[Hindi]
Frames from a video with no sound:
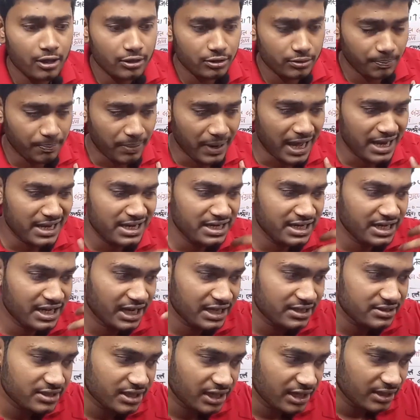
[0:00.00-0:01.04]
तो पानी का
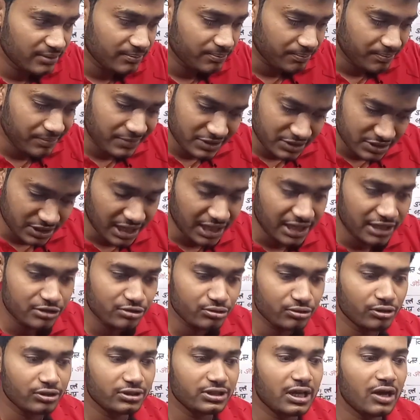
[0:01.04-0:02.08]
जल जल
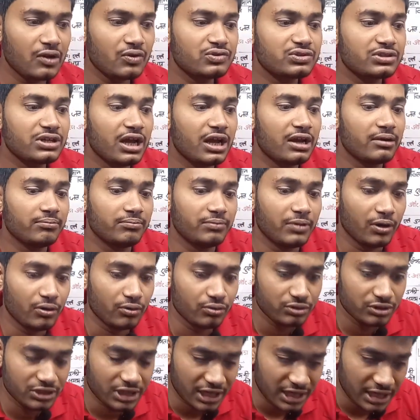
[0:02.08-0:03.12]
जो होता है उसका
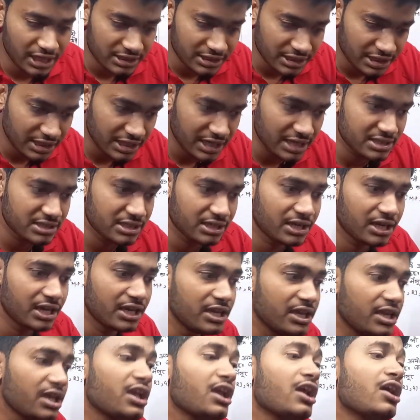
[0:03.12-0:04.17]
बहुत तगड़ा तरीका से
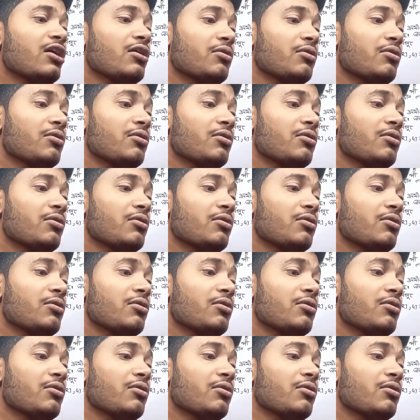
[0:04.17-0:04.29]
कहीं